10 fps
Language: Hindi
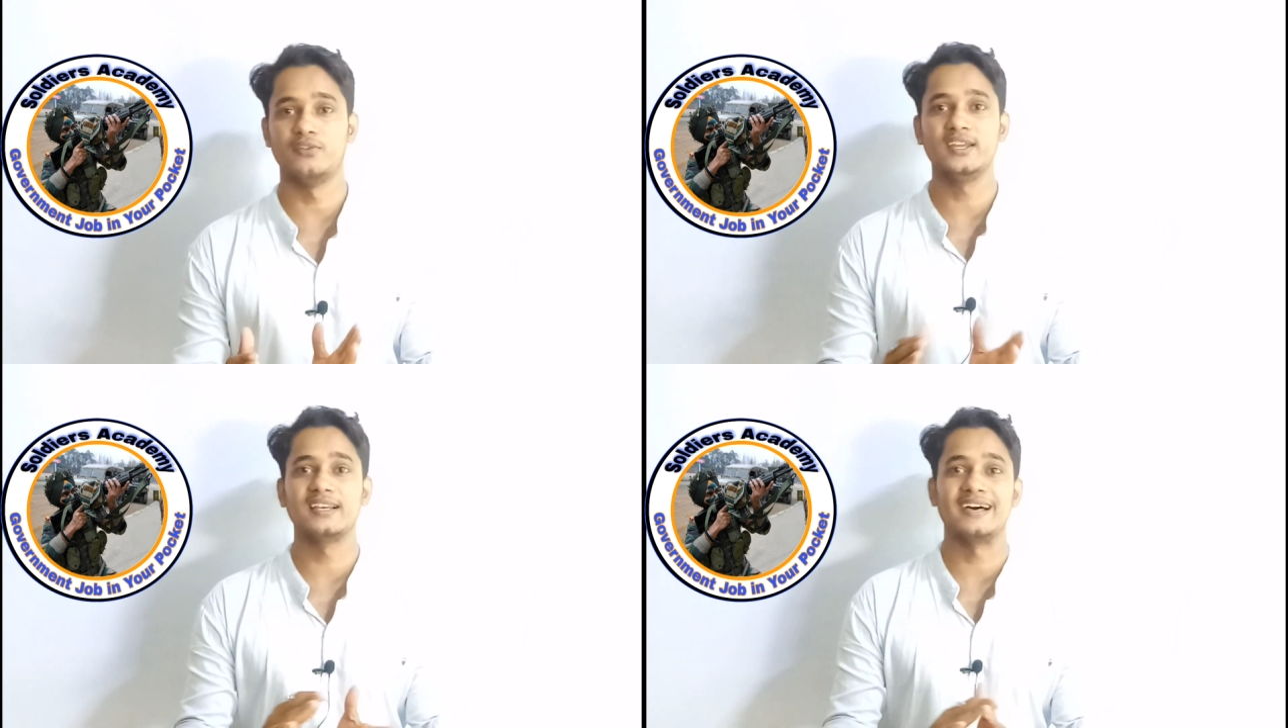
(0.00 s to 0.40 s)

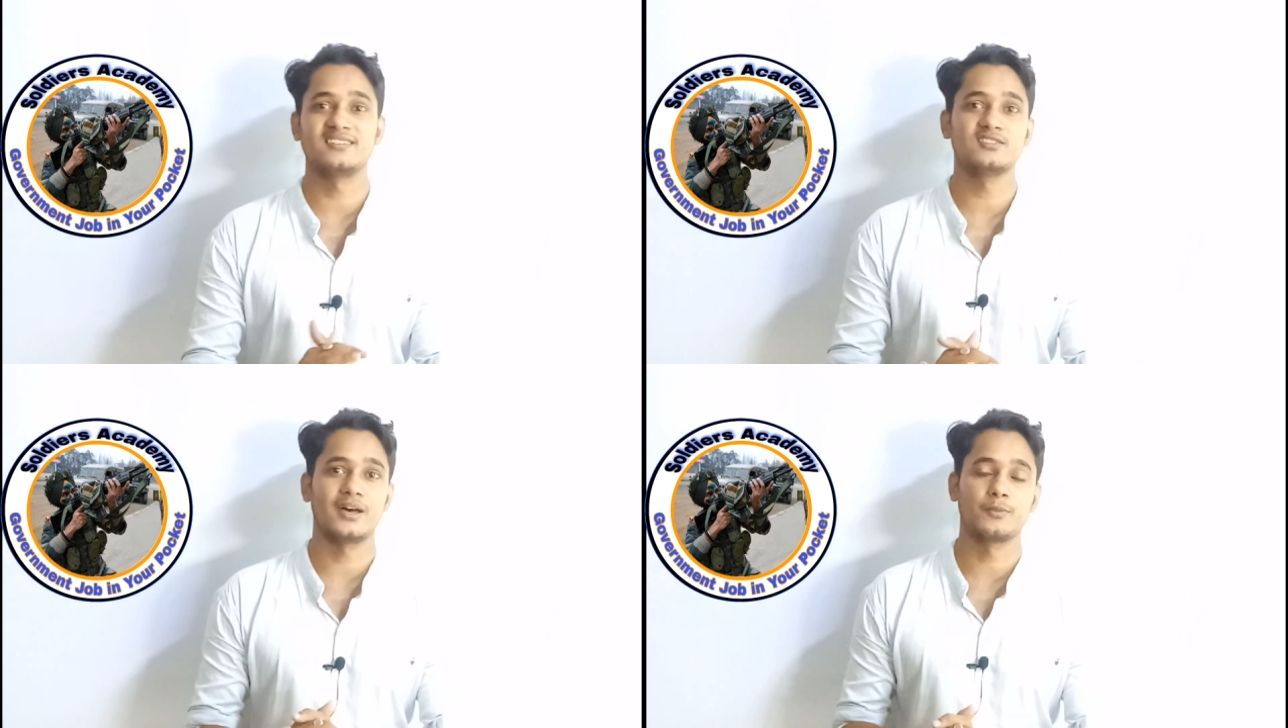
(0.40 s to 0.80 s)
फ्री
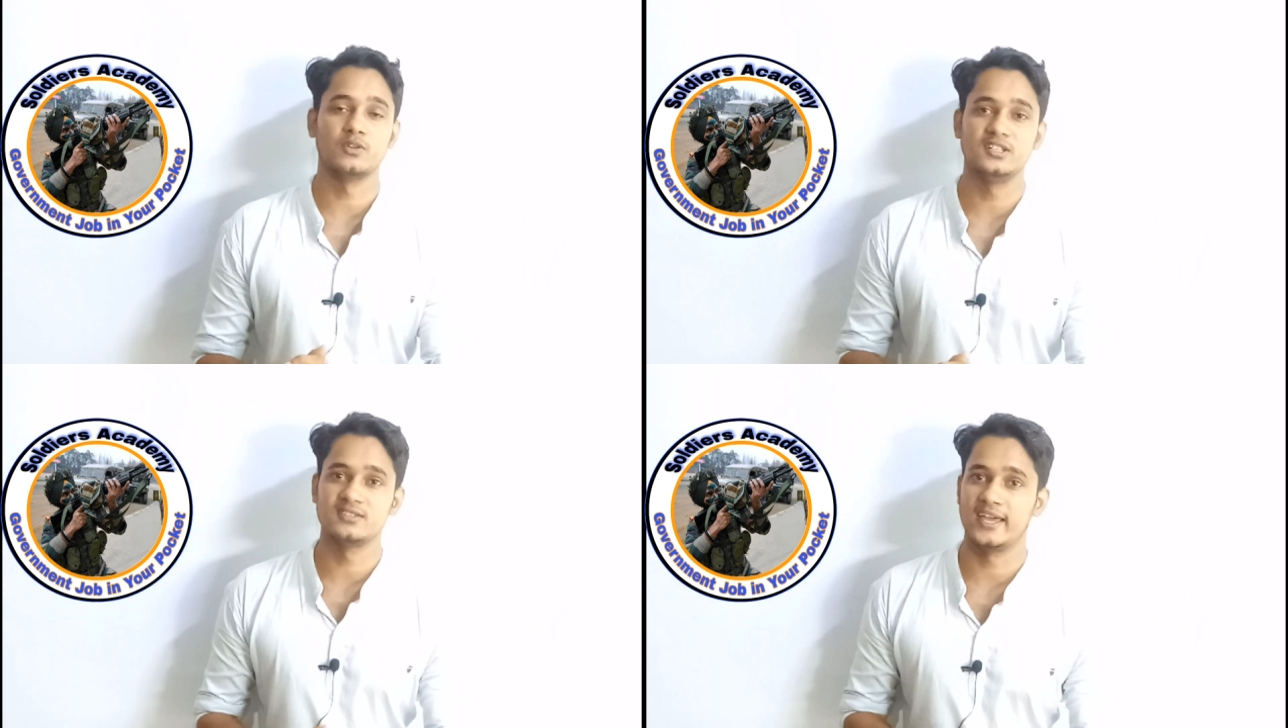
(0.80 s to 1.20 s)
क्लासेस
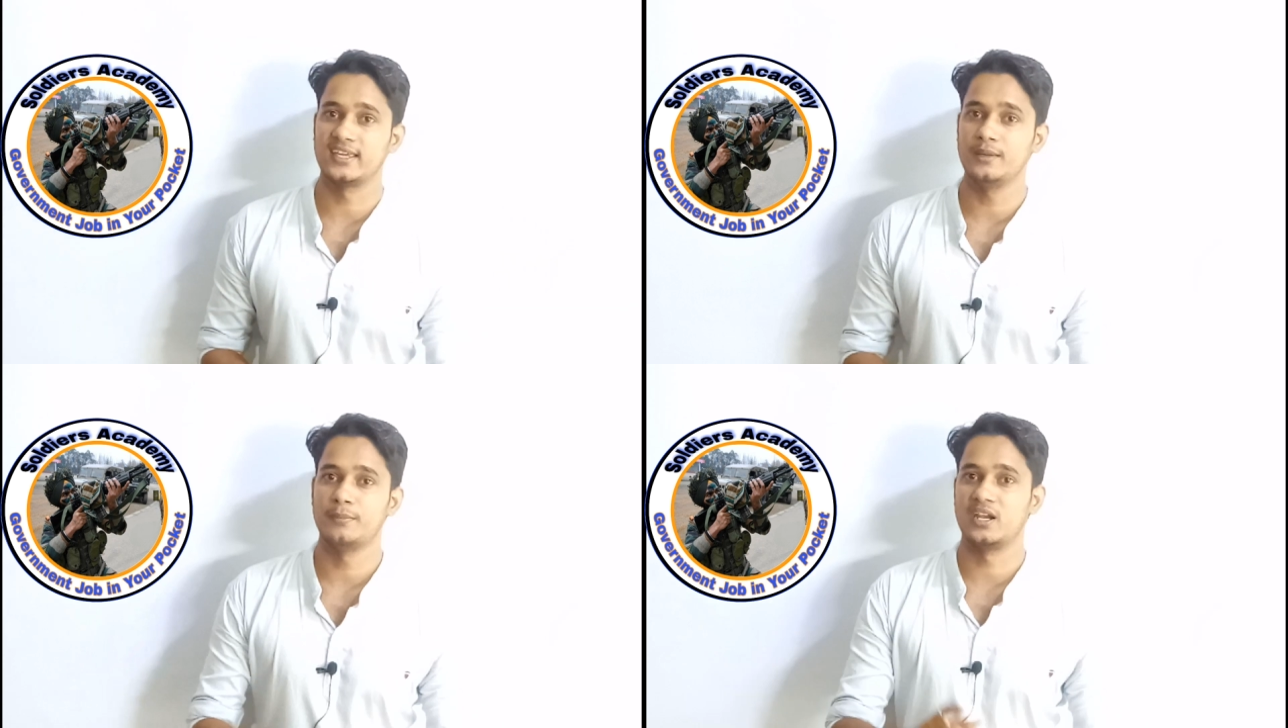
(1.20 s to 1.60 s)
आपको दी
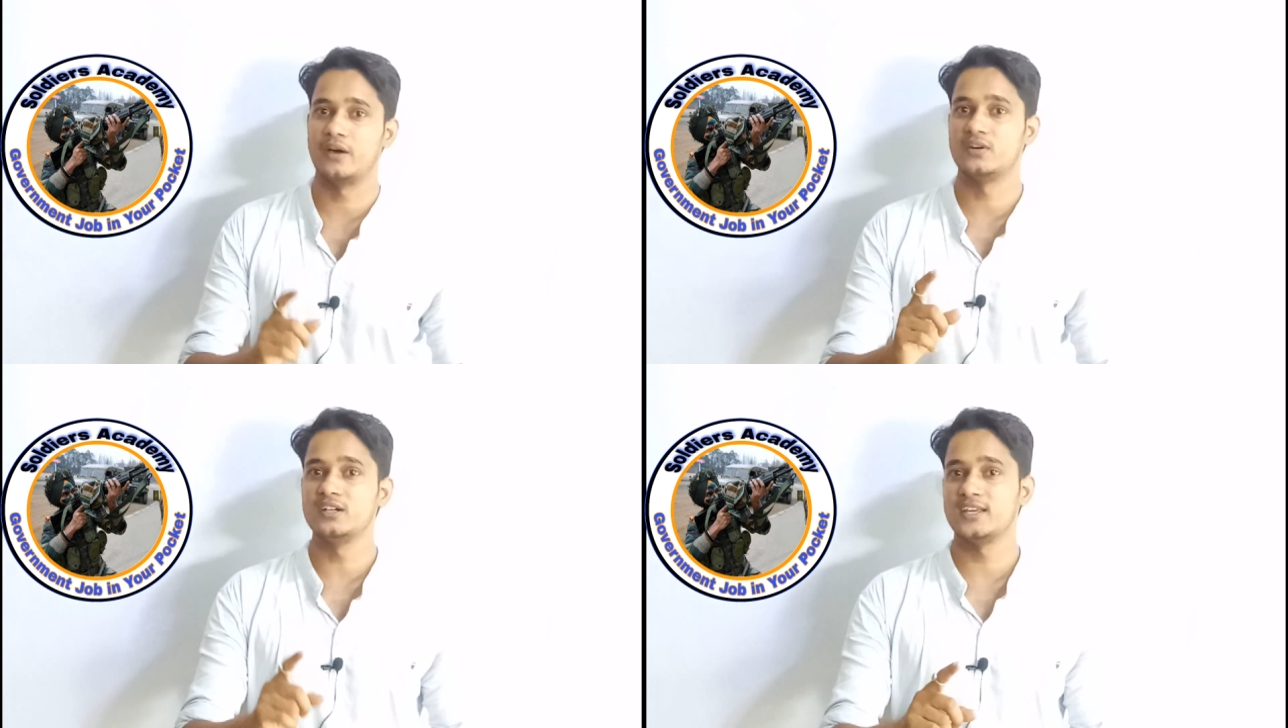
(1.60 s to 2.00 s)
जाएंगी
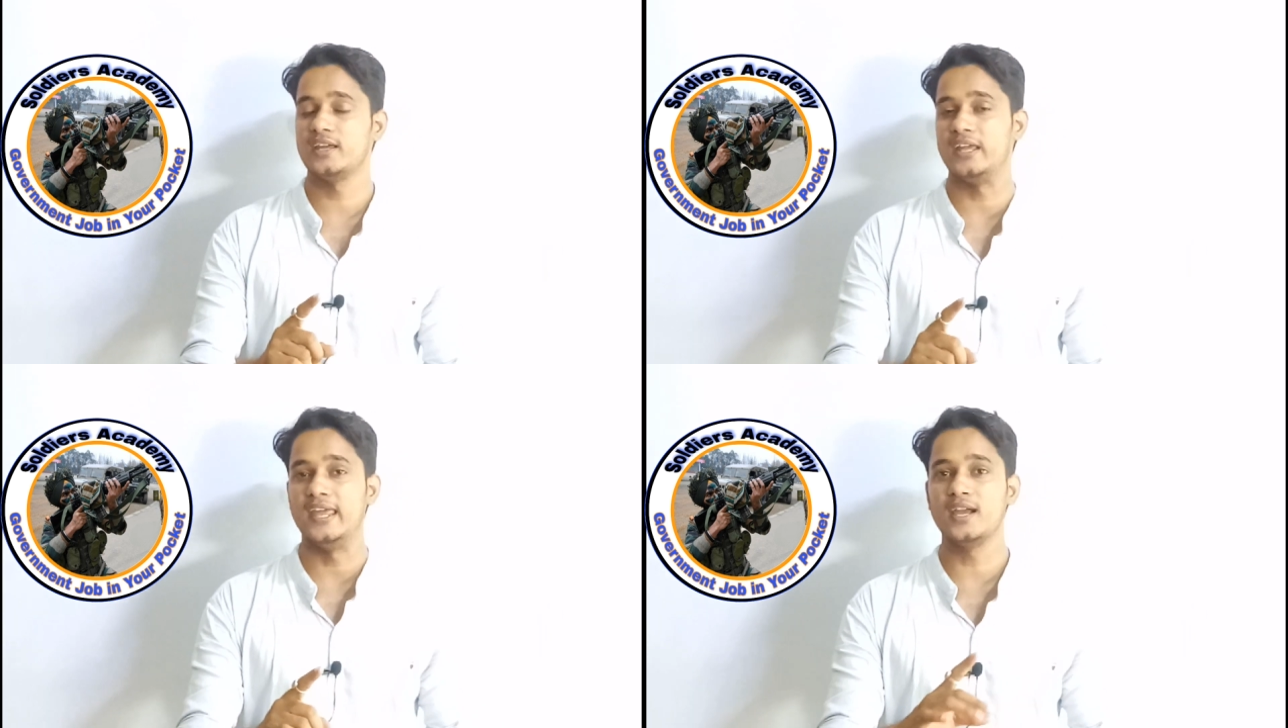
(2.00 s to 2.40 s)
पर्यावरण के